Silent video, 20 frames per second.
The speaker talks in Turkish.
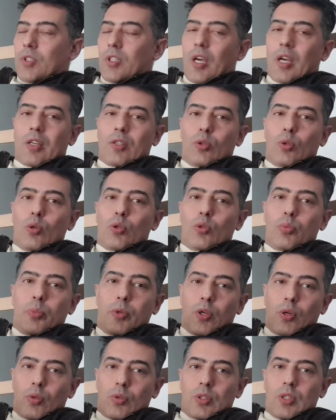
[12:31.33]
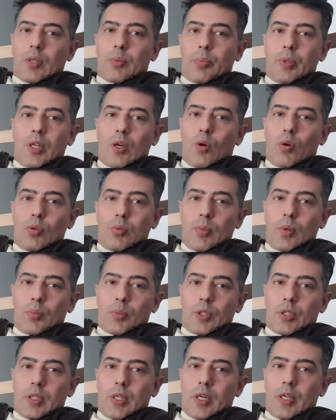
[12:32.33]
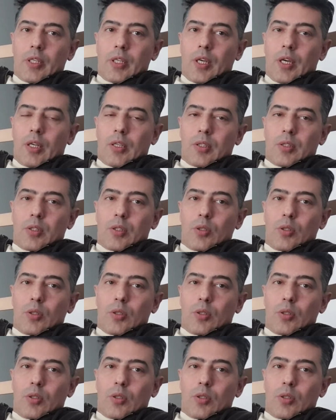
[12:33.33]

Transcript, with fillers: tek doz Biontech bile olmamışlar yani.